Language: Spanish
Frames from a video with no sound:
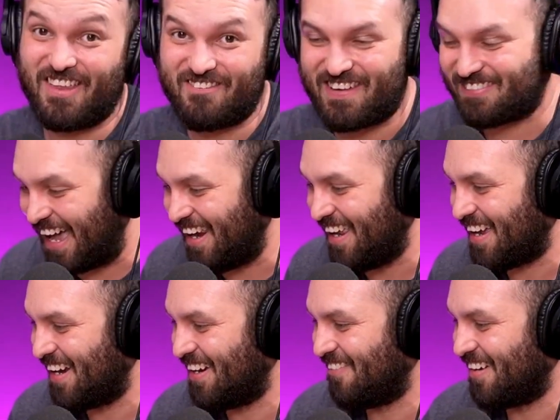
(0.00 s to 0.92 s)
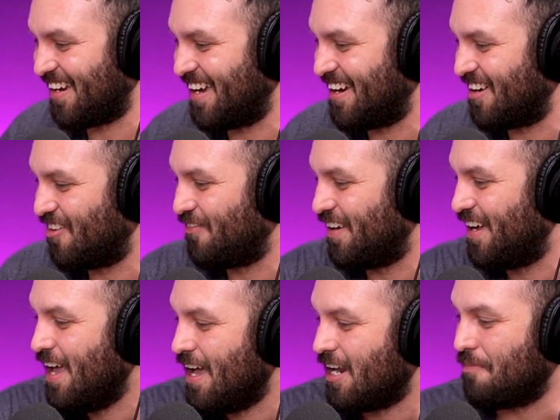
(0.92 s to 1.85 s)
o de Metallica, la marca de ropa.
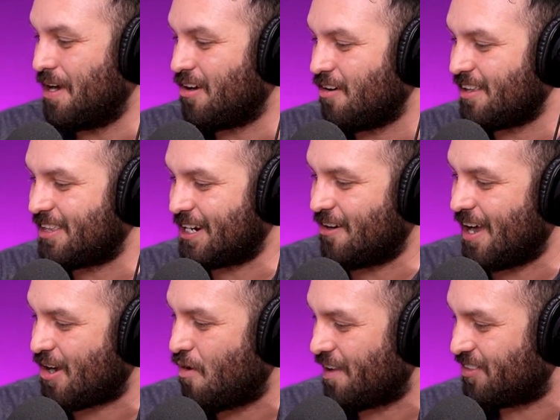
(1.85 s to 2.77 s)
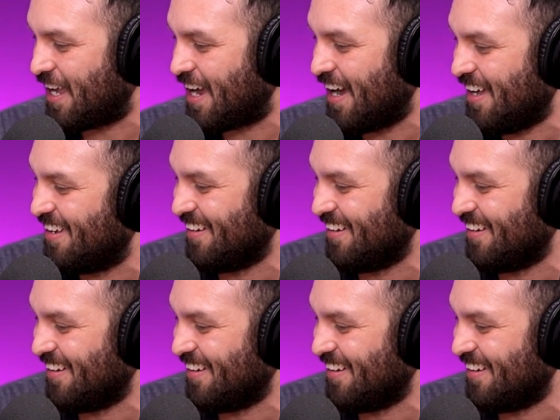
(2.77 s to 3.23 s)
La película de terror acuática